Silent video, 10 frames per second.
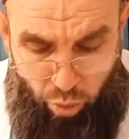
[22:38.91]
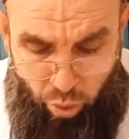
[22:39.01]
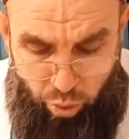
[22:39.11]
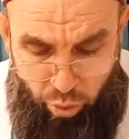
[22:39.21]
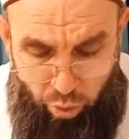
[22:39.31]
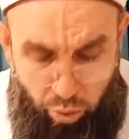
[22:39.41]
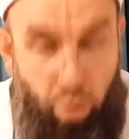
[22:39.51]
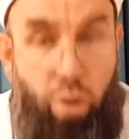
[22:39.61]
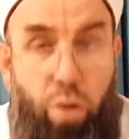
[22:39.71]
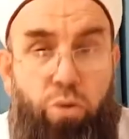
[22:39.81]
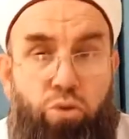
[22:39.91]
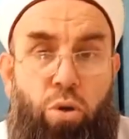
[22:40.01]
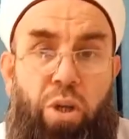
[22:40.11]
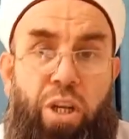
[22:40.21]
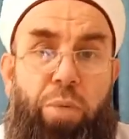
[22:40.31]
Onu
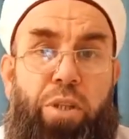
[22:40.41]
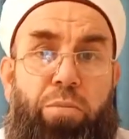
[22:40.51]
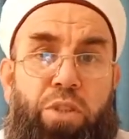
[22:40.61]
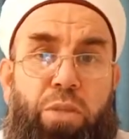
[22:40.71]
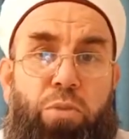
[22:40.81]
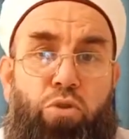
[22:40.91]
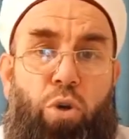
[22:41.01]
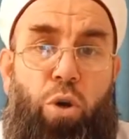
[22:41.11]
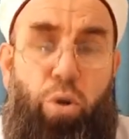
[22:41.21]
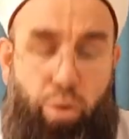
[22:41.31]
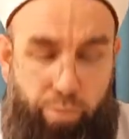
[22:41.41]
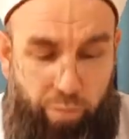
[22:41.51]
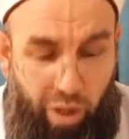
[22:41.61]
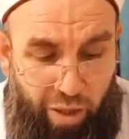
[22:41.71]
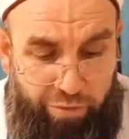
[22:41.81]
söyleyemedim. Şimdi söylüyorum.
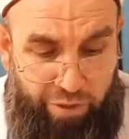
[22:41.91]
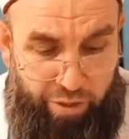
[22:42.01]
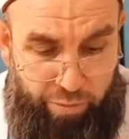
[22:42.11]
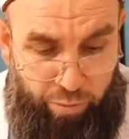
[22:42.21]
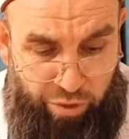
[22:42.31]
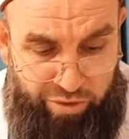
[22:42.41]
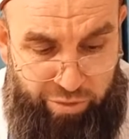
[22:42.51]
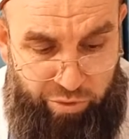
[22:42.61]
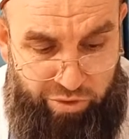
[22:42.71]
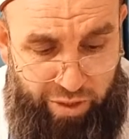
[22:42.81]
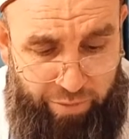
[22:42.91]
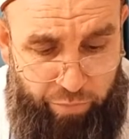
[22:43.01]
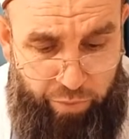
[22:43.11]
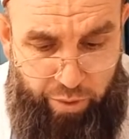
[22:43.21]
Aferin bu kızımıza.